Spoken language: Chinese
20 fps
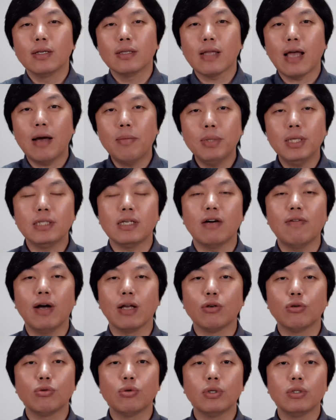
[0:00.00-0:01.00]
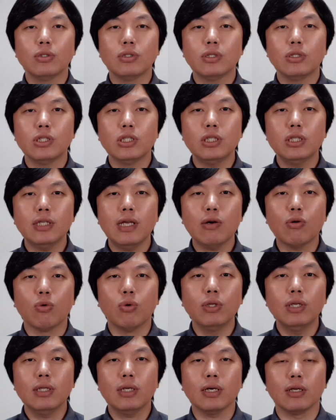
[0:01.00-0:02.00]
他们的讲法就是说，其实在
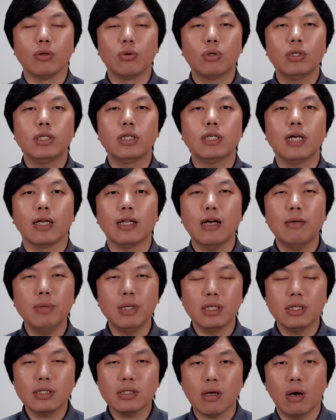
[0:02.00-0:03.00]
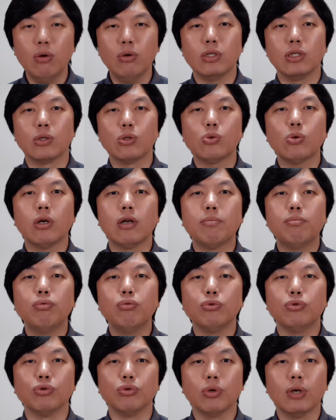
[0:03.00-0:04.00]
国内的很多车厂，他们已经早已经做了
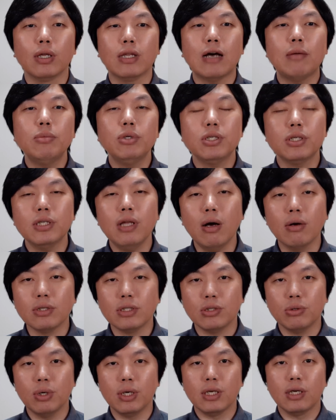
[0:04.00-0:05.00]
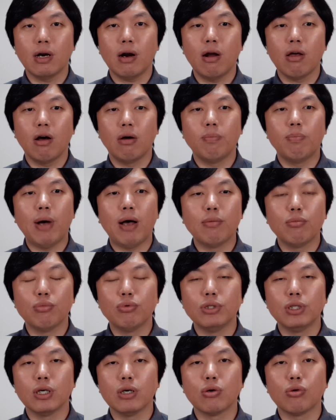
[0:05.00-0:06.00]
布局了。他们知道七月一号要颁
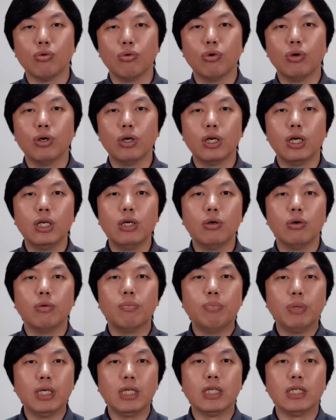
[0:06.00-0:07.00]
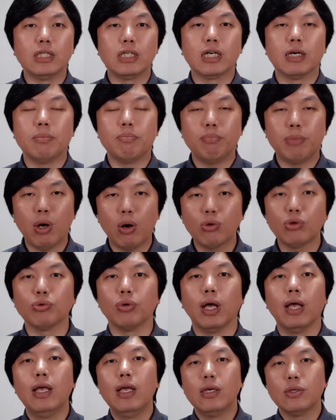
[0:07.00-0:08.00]
布这个国六 B 的这个标
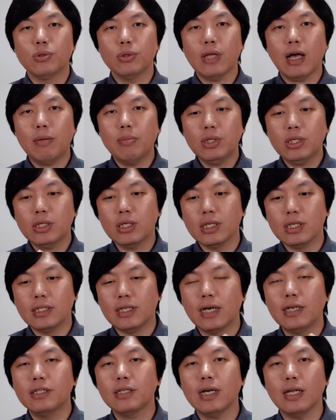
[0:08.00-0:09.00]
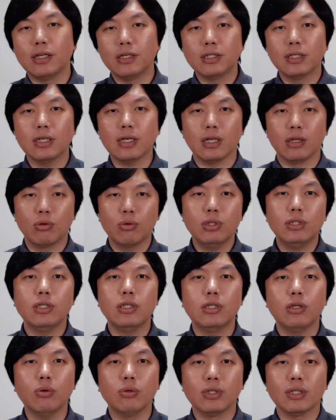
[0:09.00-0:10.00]
准，所以他们以前生产的车很多其
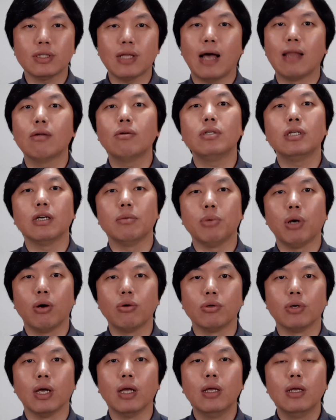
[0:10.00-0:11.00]
实都已经达到这个标准。